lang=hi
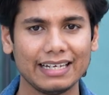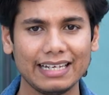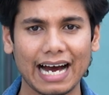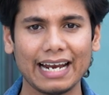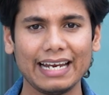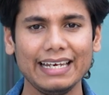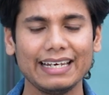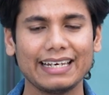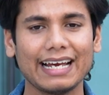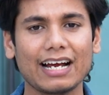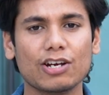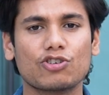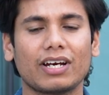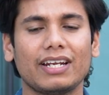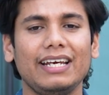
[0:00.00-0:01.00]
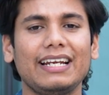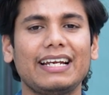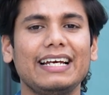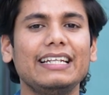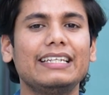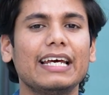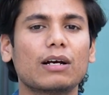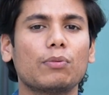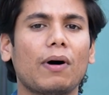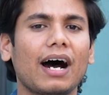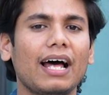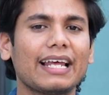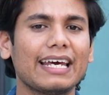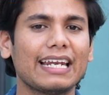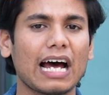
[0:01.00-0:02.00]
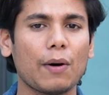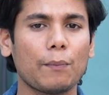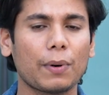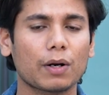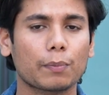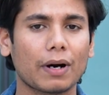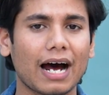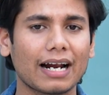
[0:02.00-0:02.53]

यानी क्या शरीर की देखभाल के नाम पर